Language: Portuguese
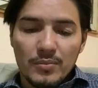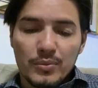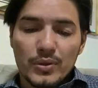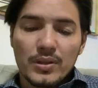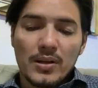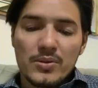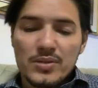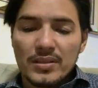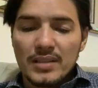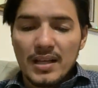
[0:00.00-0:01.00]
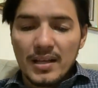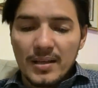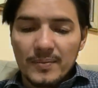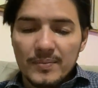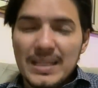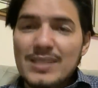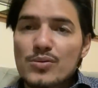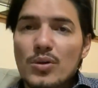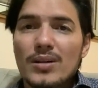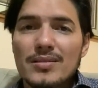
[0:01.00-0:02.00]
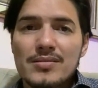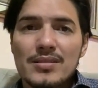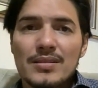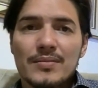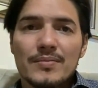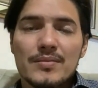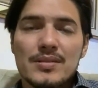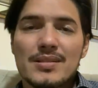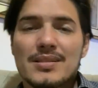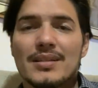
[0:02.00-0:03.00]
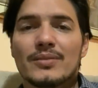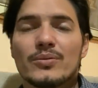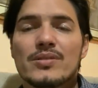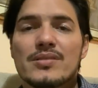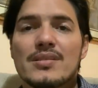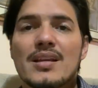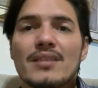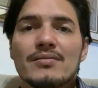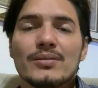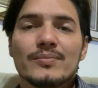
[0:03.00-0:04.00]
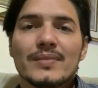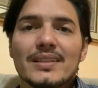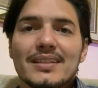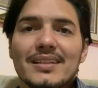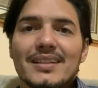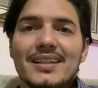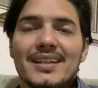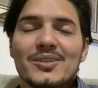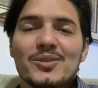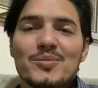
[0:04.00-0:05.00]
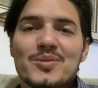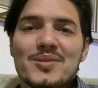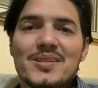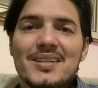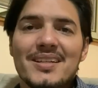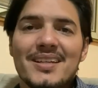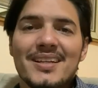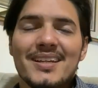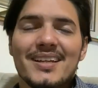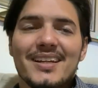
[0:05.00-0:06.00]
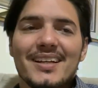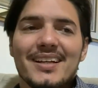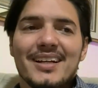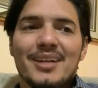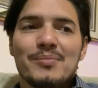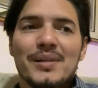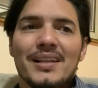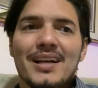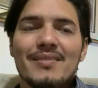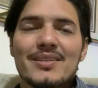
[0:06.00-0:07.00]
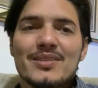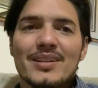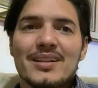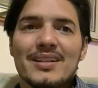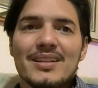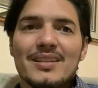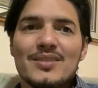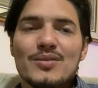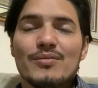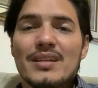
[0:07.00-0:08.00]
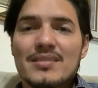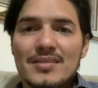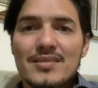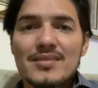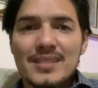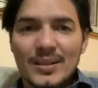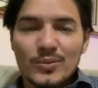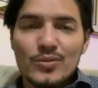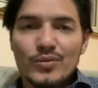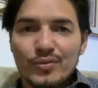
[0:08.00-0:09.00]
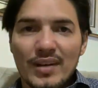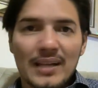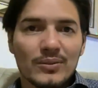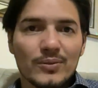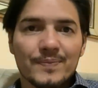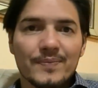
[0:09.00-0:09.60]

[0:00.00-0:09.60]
por causa da, da história de, de Santo Estevão. É como se a palavra já tivesse dizendo, de fato,